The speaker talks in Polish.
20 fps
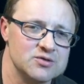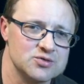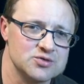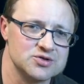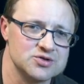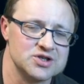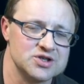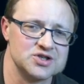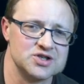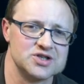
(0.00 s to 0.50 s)

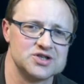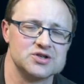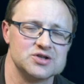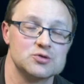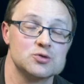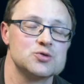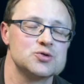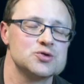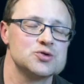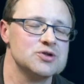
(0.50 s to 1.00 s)
różne rzeczy,
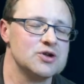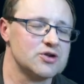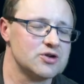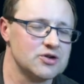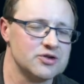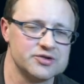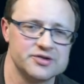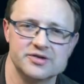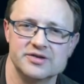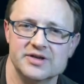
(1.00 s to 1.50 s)

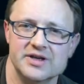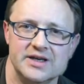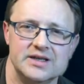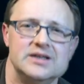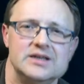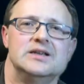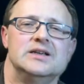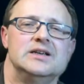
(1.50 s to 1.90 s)
różnorodne.